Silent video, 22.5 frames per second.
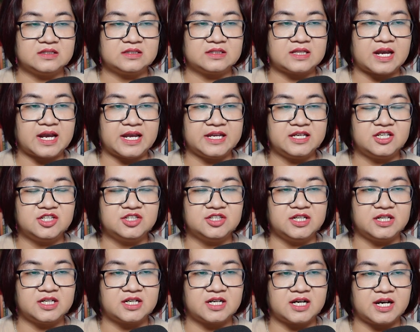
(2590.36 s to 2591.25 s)
Thái
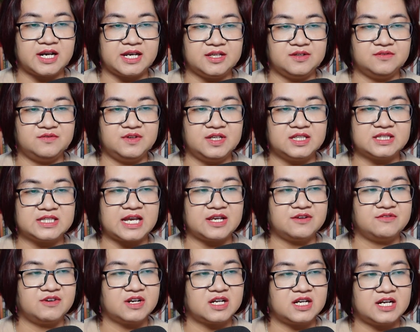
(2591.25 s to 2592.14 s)
cười khẩy vì
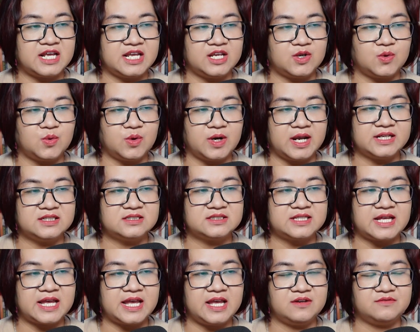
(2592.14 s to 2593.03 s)
tài vật này của anh
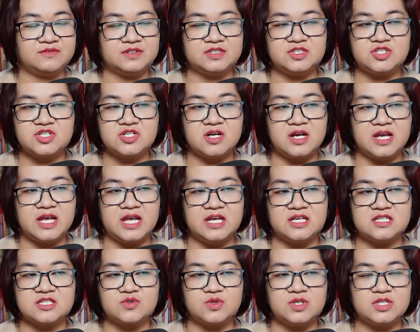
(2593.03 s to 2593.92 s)
ta vẫn chưa
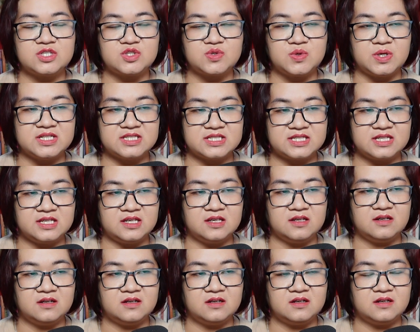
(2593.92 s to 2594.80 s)
hề suy xuyển
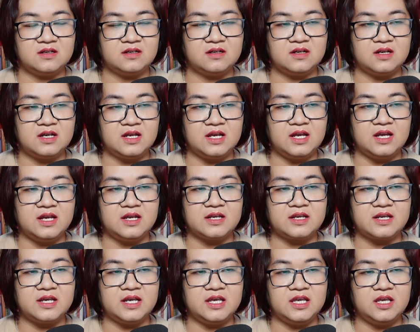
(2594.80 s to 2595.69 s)
gì.
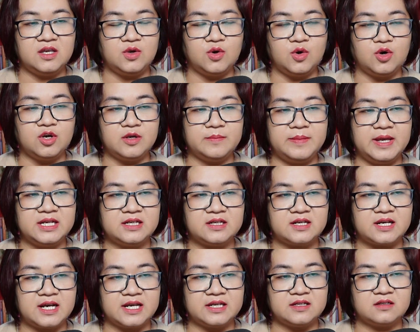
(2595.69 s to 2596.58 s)
Kỳ ngồi
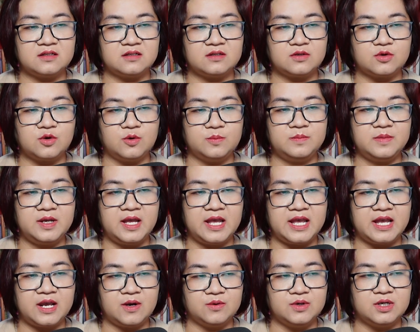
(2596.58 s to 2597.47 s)
bên cạnh cũng
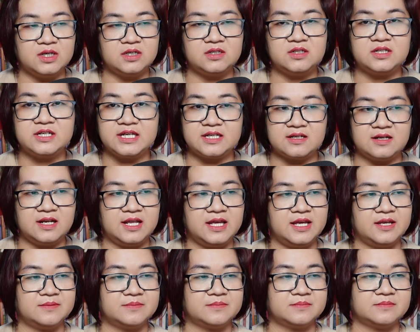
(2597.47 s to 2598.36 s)
hào hứng khích
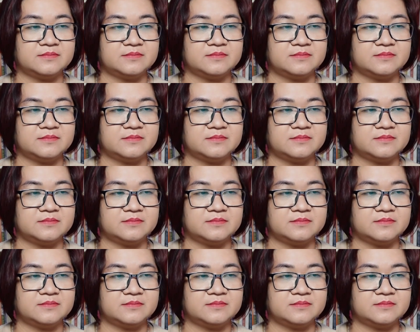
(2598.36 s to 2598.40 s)
lệ.